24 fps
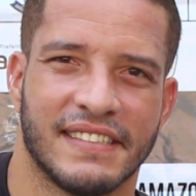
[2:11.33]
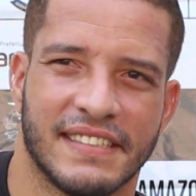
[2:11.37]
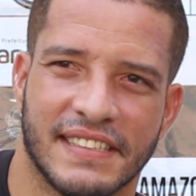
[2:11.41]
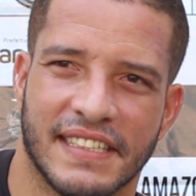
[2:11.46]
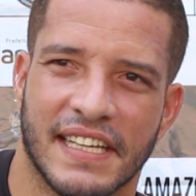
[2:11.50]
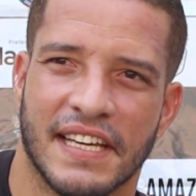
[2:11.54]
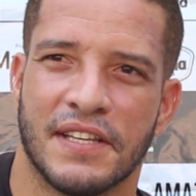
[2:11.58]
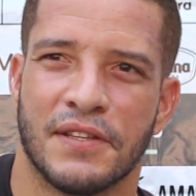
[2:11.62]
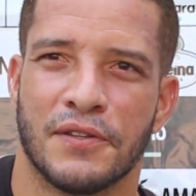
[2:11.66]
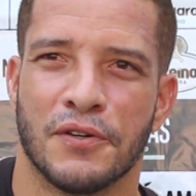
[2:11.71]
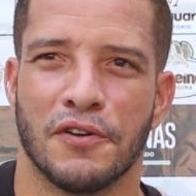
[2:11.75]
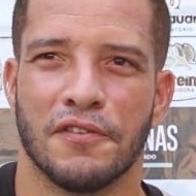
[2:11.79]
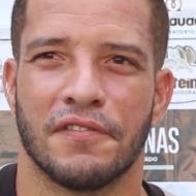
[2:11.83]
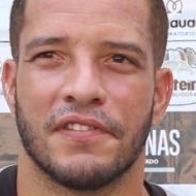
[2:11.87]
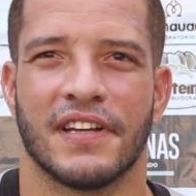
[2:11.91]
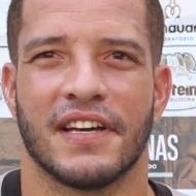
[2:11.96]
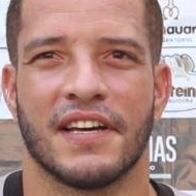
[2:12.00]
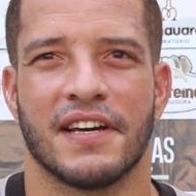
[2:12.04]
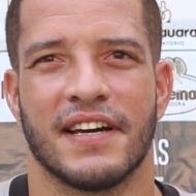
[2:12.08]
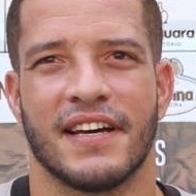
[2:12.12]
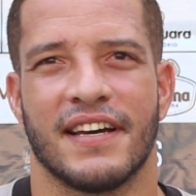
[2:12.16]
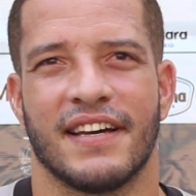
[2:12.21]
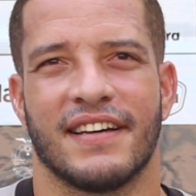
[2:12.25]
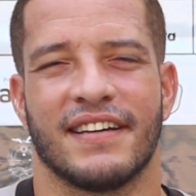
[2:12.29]
Sem dúvida,
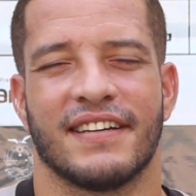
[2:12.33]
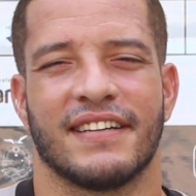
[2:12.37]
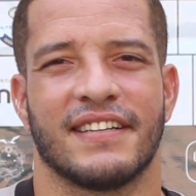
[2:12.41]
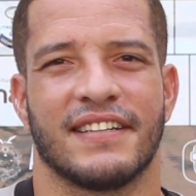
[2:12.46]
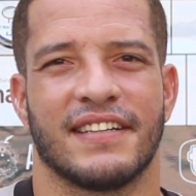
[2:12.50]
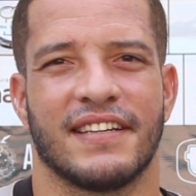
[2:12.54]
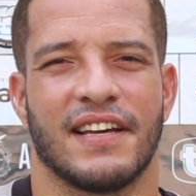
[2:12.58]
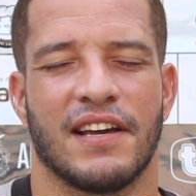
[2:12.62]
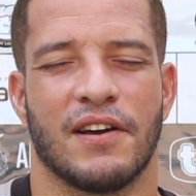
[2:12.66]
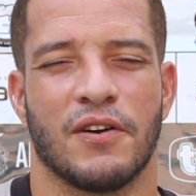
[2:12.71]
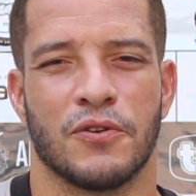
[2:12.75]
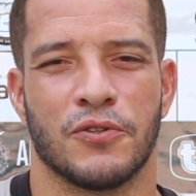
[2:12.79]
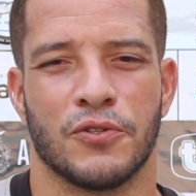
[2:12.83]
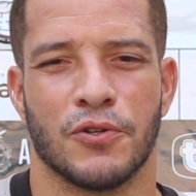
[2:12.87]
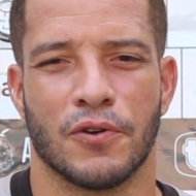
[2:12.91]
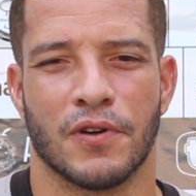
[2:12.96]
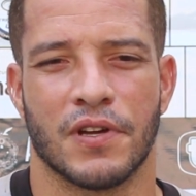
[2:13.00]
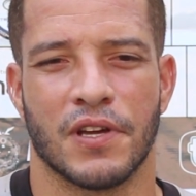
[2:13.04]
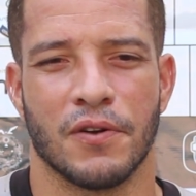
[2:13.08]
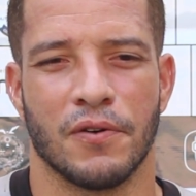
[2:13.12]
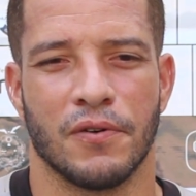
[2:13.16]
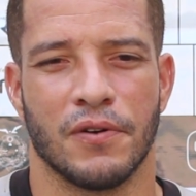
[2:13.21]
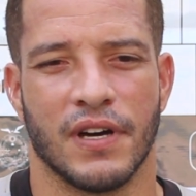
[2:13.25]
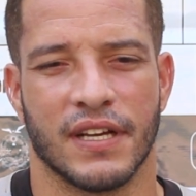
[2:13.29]
é, é o
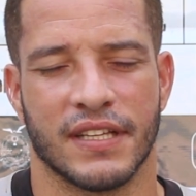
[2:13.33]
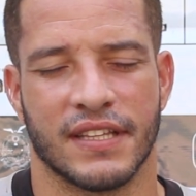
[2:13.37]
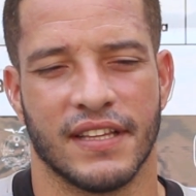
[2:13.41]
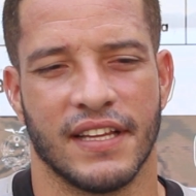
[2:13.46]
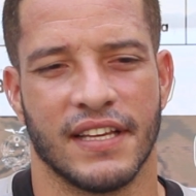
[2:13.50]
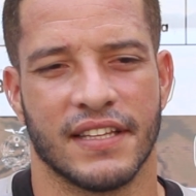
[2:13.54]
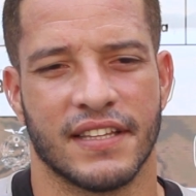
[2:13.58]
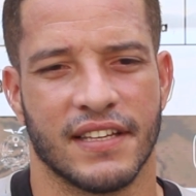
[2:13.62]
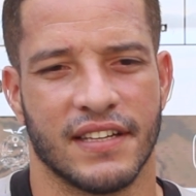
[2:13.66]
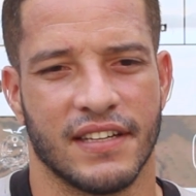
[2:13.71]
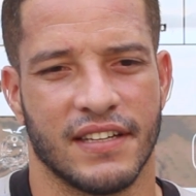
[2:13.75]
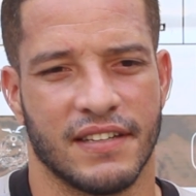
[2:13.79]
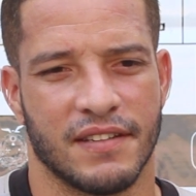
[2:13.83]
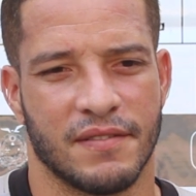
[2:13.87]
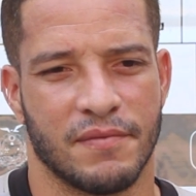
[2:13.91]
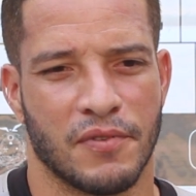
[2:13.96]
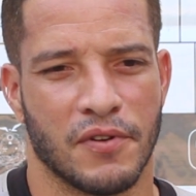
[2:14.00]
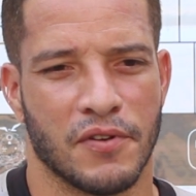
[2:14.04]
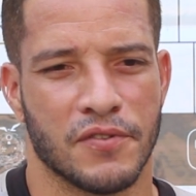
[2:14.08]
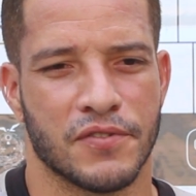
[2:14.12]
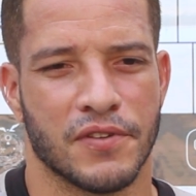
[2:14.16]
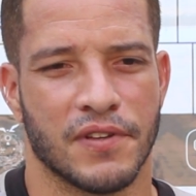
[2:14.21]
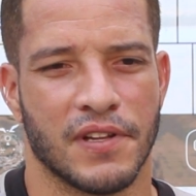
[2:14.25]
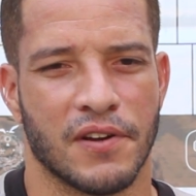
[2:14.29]
jogo que o atleta
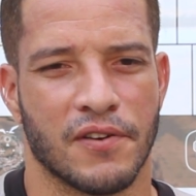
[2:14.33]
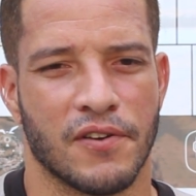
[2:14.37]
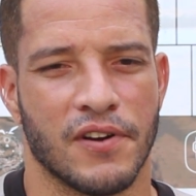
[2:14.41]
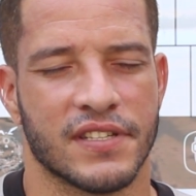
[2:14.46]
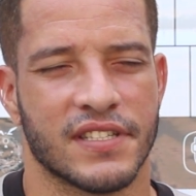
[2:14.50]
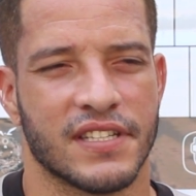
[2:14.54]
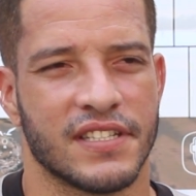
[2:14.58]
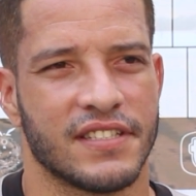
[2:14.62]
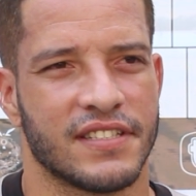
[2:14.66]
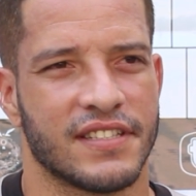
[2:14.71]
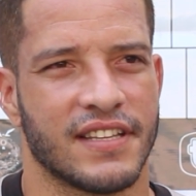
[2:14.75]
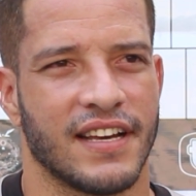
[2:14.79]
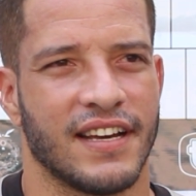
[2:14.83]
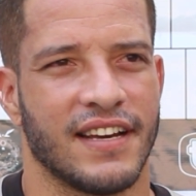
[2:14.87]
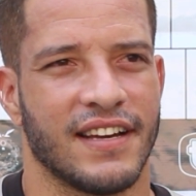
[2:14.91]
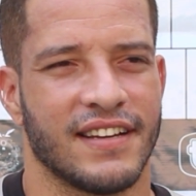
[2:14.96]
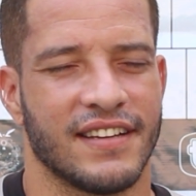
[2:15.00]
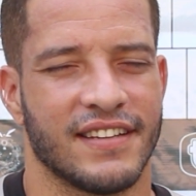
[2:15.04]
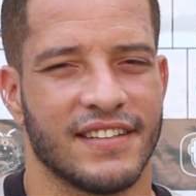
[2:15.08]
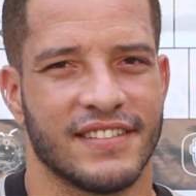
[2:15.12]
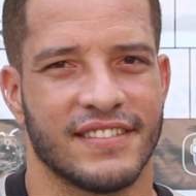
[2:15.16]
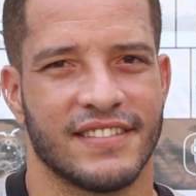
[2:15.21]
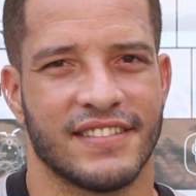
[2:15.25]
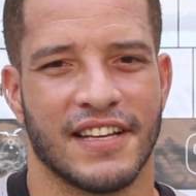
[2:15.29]
profissional gosta de estar,
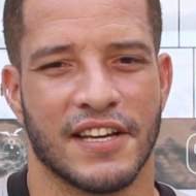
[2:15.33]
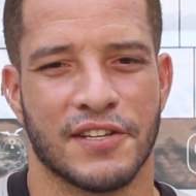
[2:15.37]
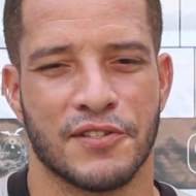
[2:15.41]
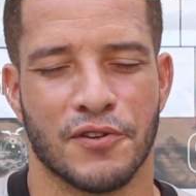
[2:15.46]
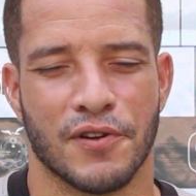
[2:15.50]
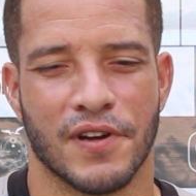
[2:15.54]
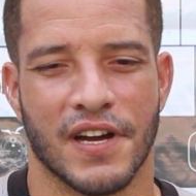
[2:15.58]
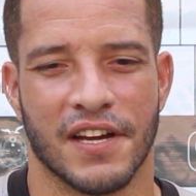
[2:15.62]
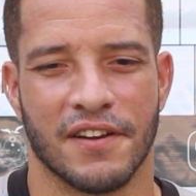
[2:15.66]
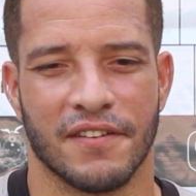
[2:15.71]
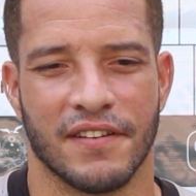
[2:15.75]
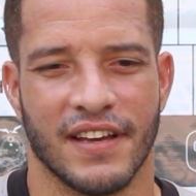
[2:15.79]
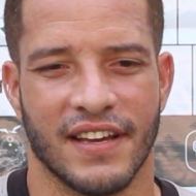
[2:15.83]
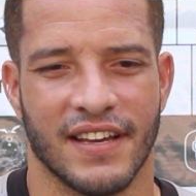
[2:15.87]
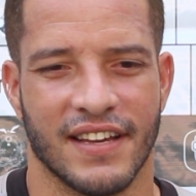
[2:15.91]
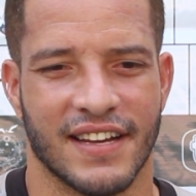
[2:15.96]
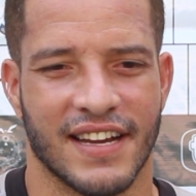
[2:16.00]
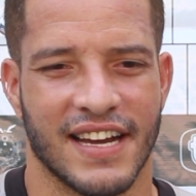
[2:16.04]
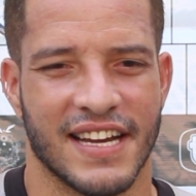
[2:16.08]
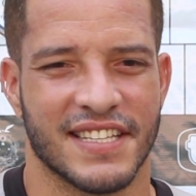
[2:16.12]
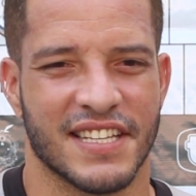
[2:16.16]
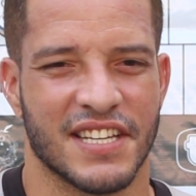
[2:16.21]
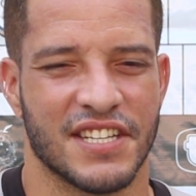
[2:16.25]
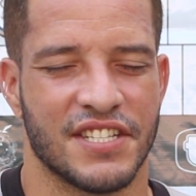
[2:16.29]
de estar jogando, né,
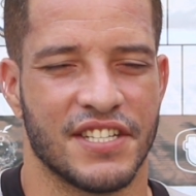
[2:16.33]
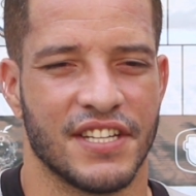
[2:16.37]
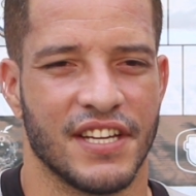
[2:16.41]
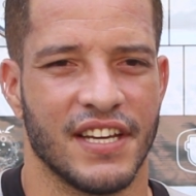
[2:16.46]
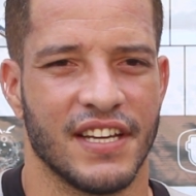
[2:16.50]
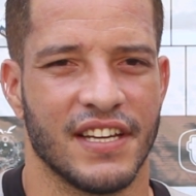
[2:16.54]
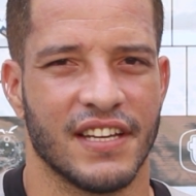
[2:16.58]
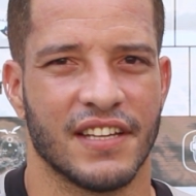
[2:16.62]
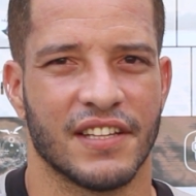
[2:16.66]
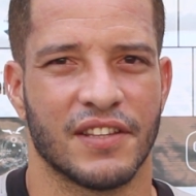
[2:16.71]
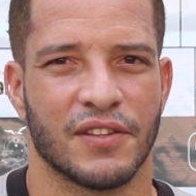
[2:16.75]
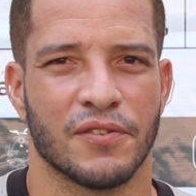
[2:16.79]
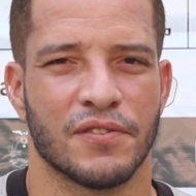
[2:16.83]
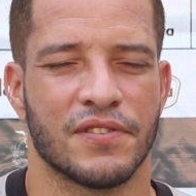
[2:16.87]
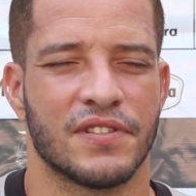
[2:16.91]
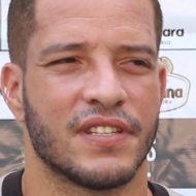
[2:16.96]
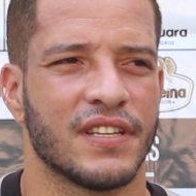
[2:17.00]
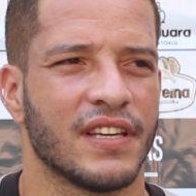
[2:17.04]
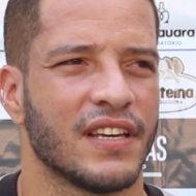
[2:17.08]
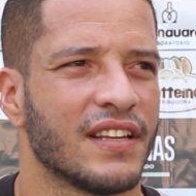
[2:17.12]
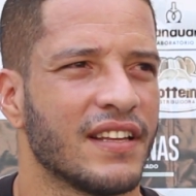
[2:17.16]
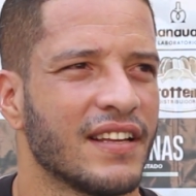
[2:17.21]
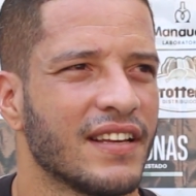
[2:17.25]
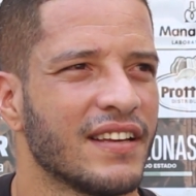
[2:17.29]
casa cheia,
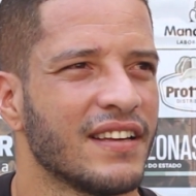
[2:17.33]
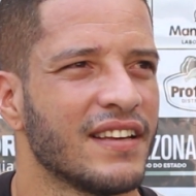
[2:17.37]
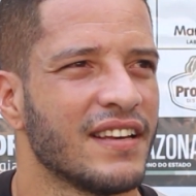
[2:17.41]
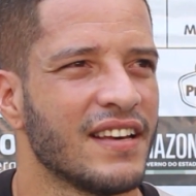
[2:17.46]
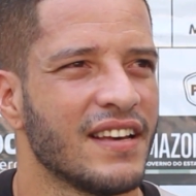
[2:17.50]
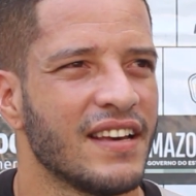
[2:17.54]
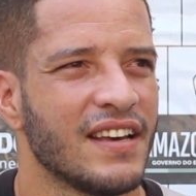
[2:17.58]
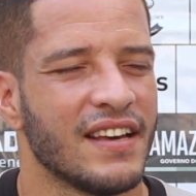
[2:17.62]
torcida,